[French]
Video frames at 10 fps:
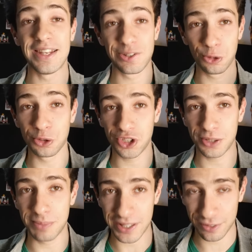les
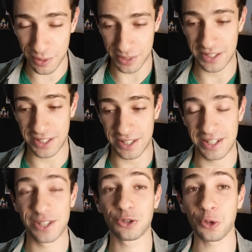OG, Bad Family,
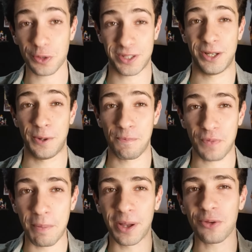les anciens,
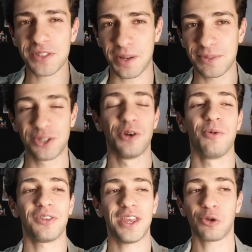balancez un petit
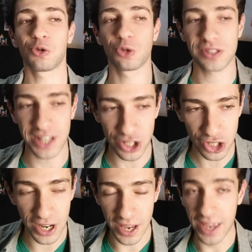commentaire que je
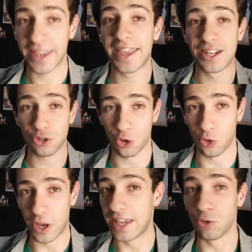sache quels
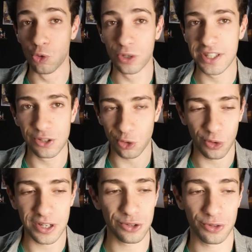sont et où qui
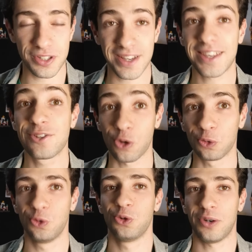sont les anciens qui sont
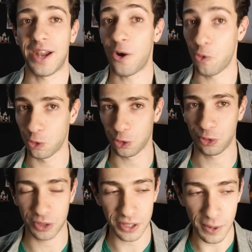toujours là
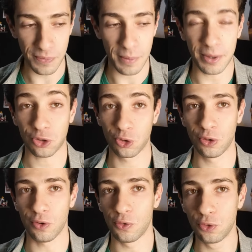aujourd'hui parce
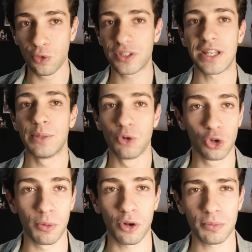que vous, vous allez me
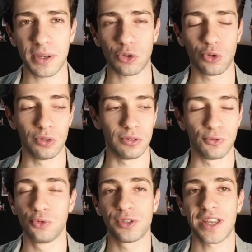comprendre parce que
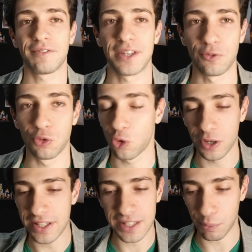vous savez, vous
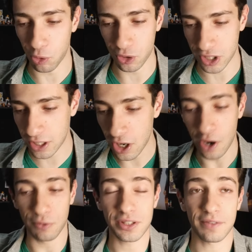connaissez le projet,
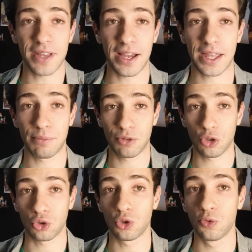vous savez à quel
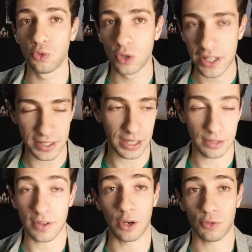point je voulais que ça
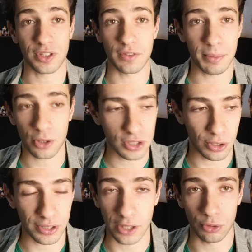arrive. Alors, vous saviez pas que j'étais
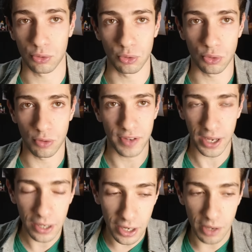en train de le
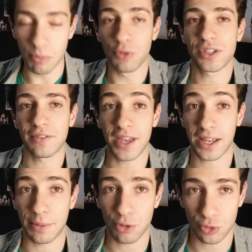faire, mais vous savez à
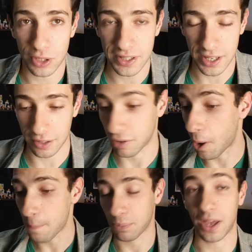quel point je voulais que ça arrive.
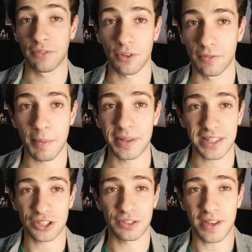Bref, on va pas
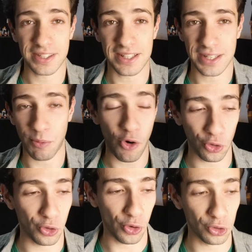tergiverser, c'est bon,
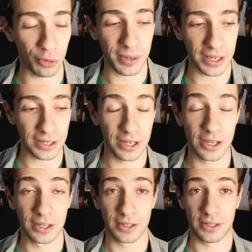on en parle.
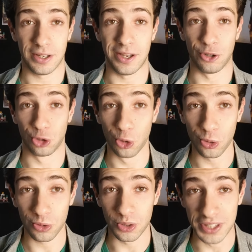Euh,
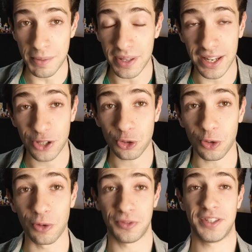je déménage
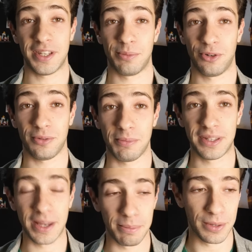officiellement,
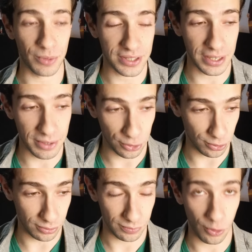mesdames, mesdemoiselles,
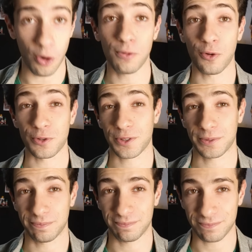messieurs, en France.